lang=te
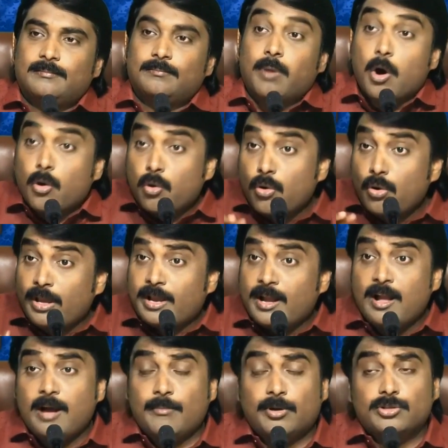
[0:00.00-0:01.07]

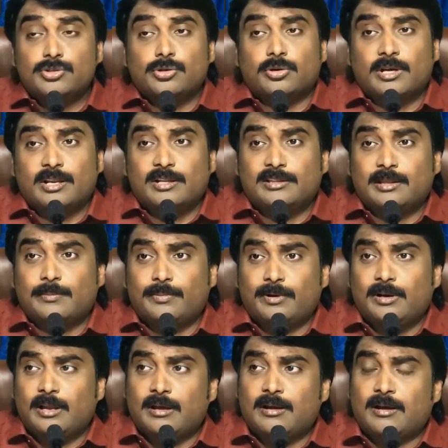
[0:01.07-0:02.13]
భౌగోళికంగా మనం చూడగలిగితే
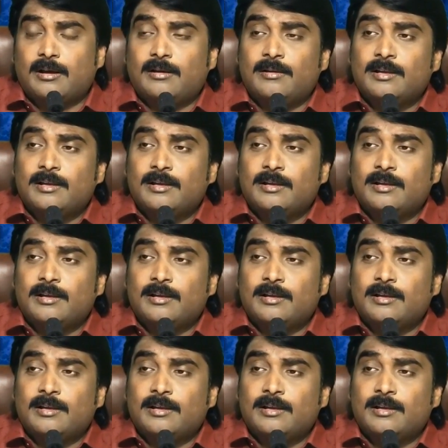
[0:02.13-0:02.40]
ప్రియులారా